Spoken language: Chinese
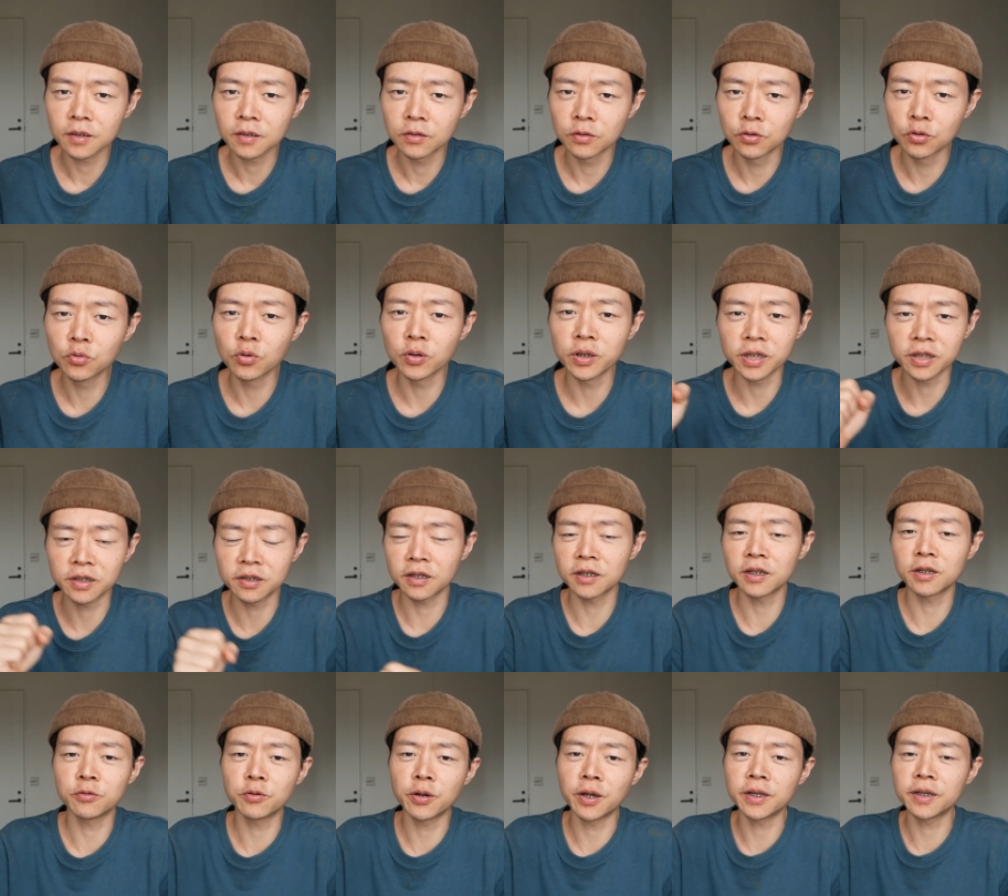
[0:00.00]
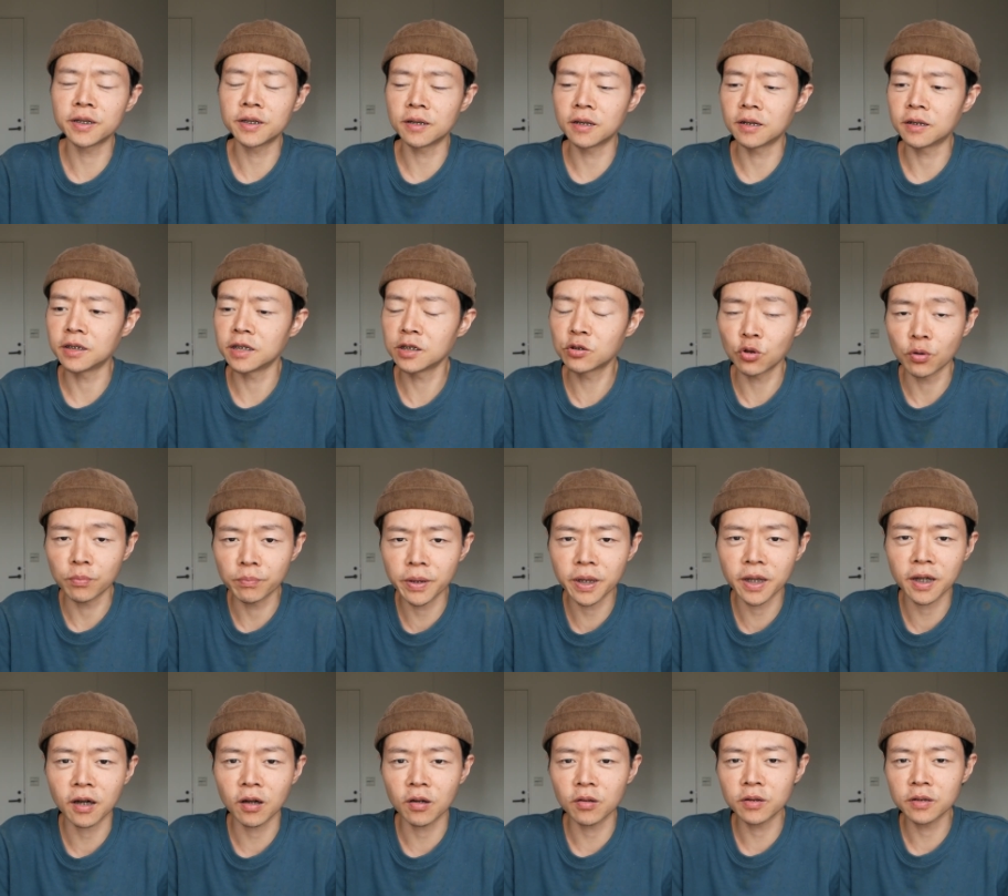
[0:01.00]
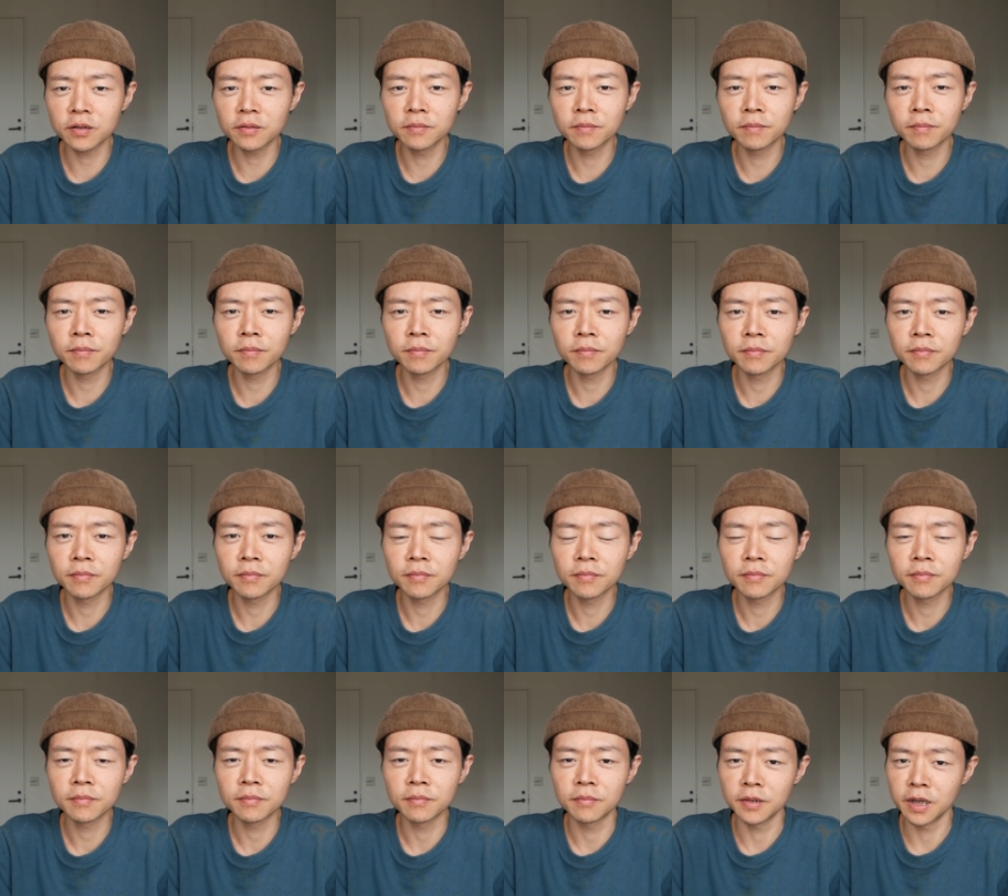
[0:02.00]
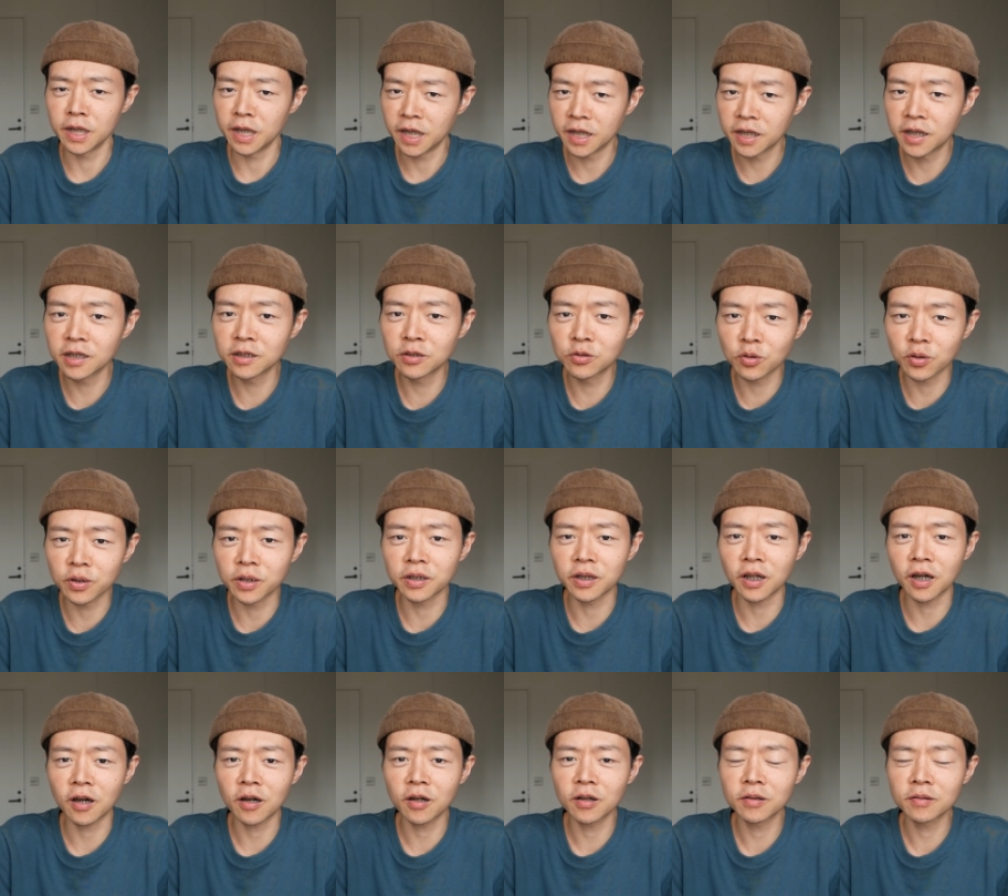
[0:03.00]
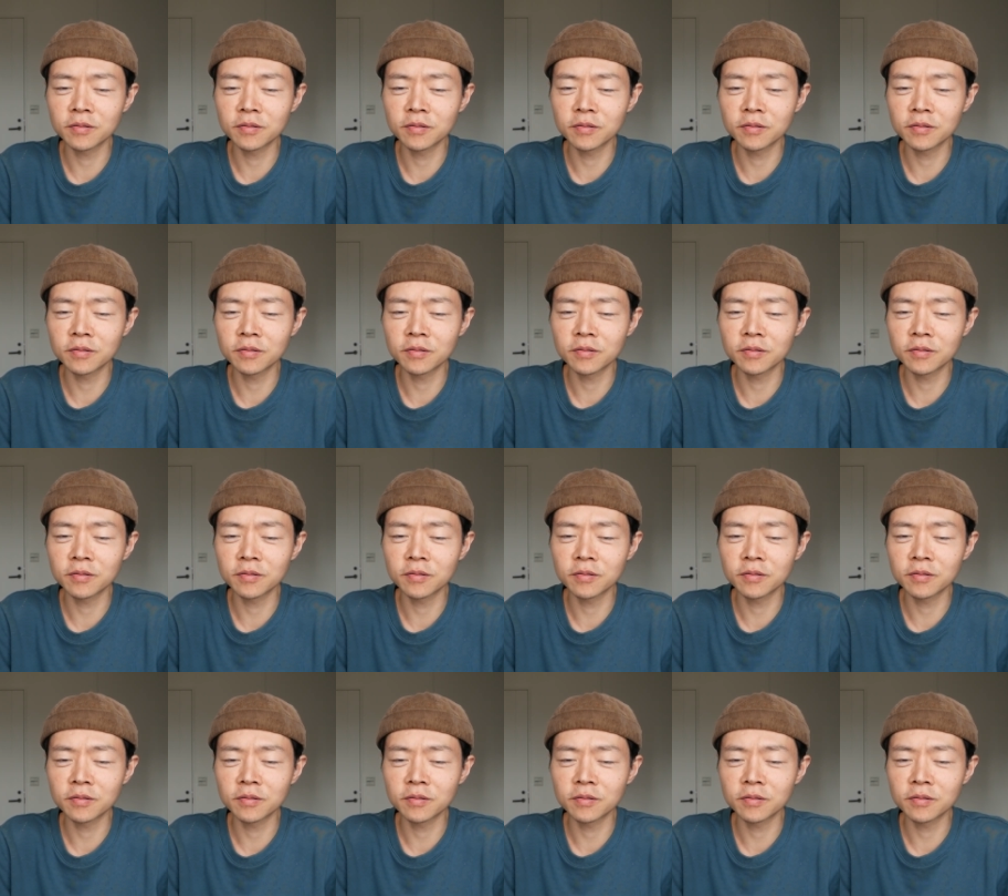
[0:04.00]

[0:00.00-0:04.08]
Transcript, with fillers: 如果你真的愿意了，你准备好了，你一定做得到。